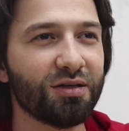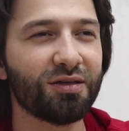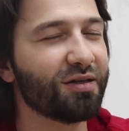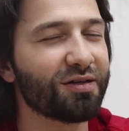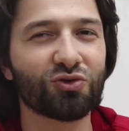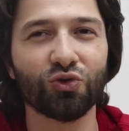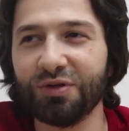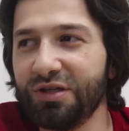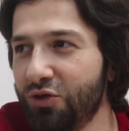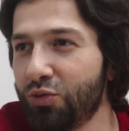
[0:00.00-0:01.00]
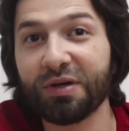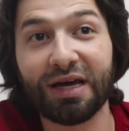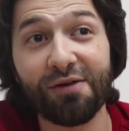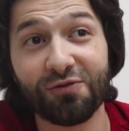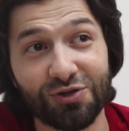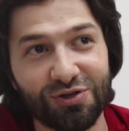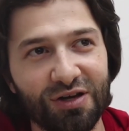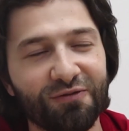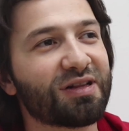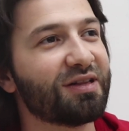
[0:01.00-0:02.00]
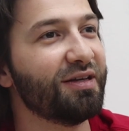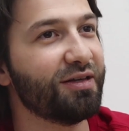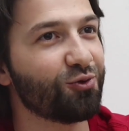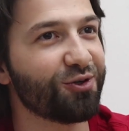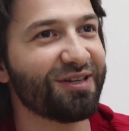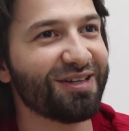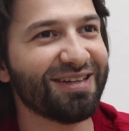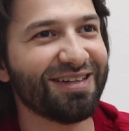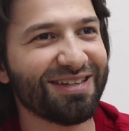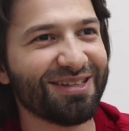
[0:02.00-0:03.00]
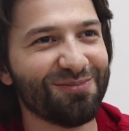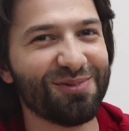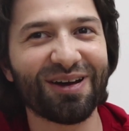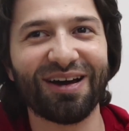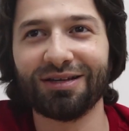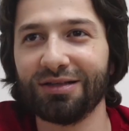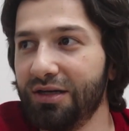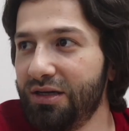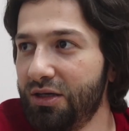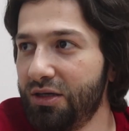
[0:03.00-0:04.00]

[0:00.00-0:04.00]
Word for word: كده كده رزقه بيجي وما بيخافش فتلاقيه ايده ايه برحه كده